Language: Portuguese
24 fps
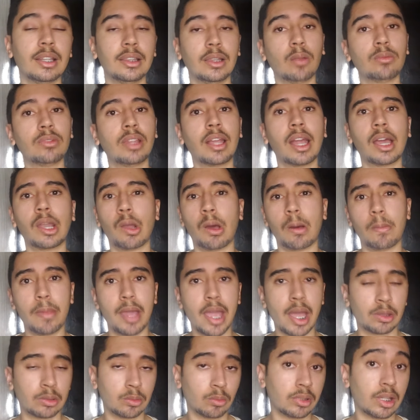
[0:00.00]
não tem canal
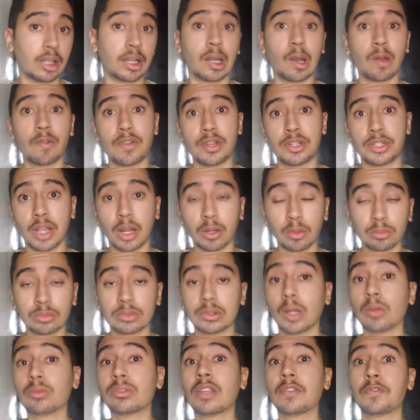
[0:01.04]
aberto, não tem canal fechado,
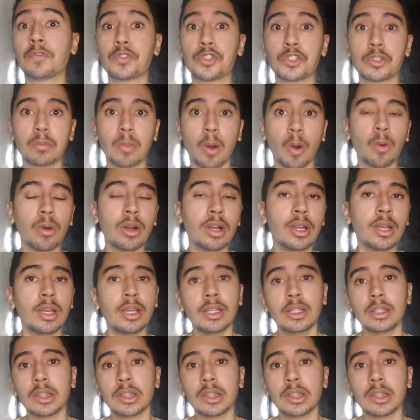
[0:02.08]
não tem futebol.